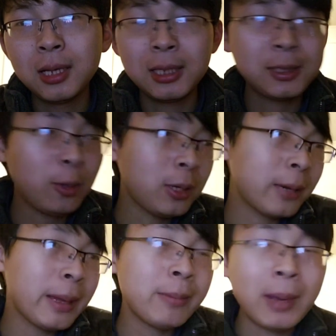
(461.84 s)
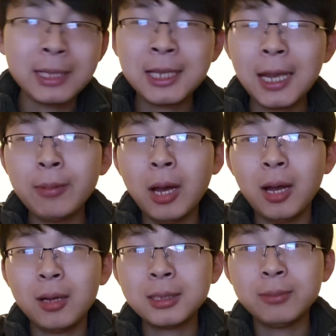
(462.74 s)
你到那边买菜
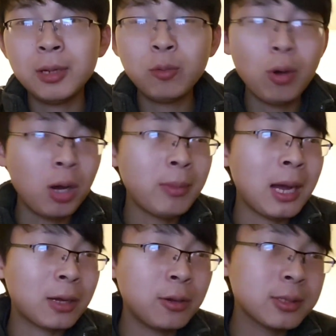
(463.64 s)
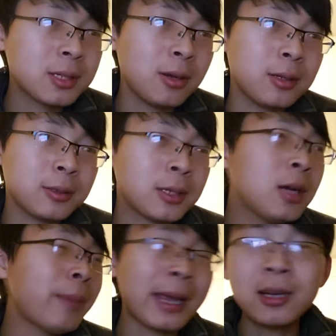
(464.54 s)
吧，什么沃尔玛、Costco
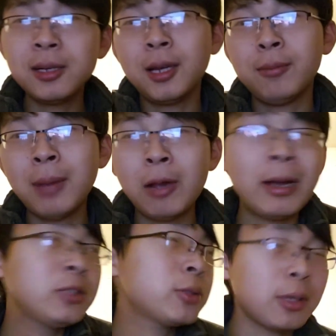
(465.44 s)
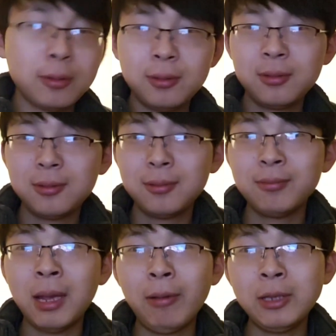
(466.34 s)
各买各的，买完就走，
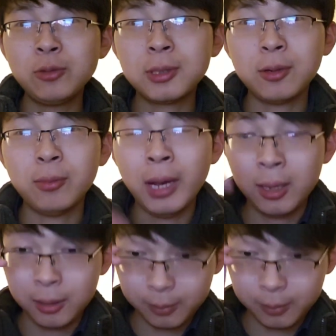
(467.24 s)
买完就走嘛，